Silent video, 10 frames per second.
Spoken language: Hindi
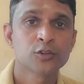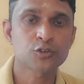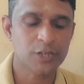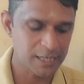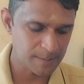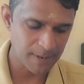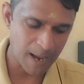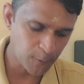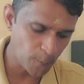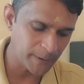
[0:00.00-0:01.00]
तो चलिए मैं
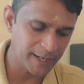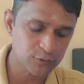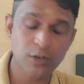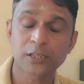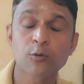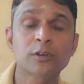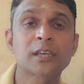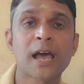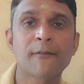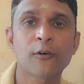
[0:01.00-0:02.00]
आपको पढ़ के सुनाता हूँ
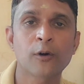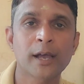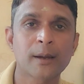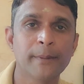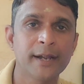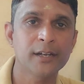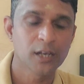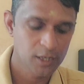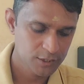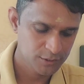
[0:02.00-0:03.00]
क्या वो है कमेंट